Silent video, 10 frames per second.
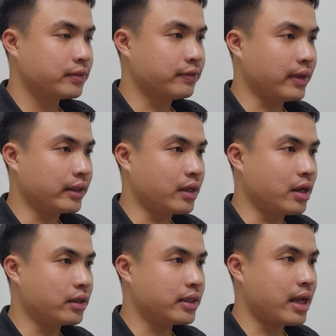và
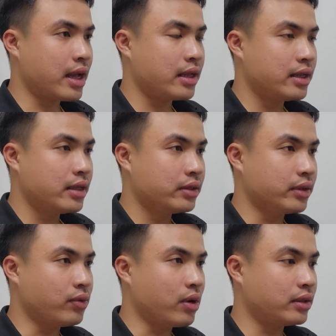chờ người ta
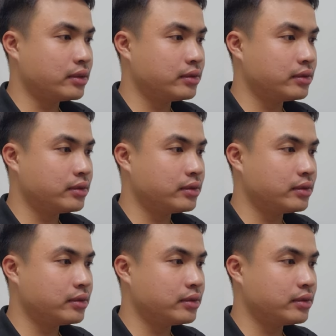chuyển khoản